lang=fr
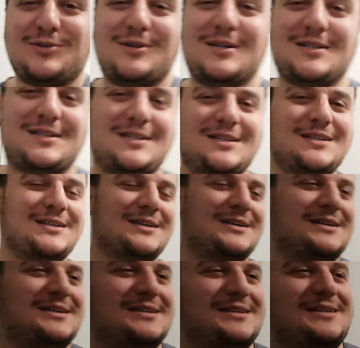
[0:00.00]
gens, là, qui,
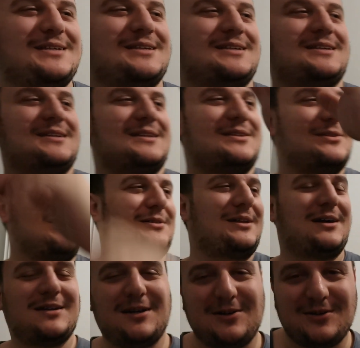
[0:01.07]
qui, qui sont
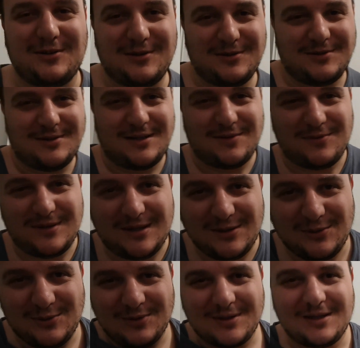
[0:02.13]
derrière euh, la
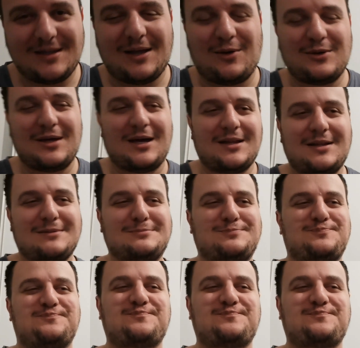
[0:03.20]
vidéo en train de la regarder.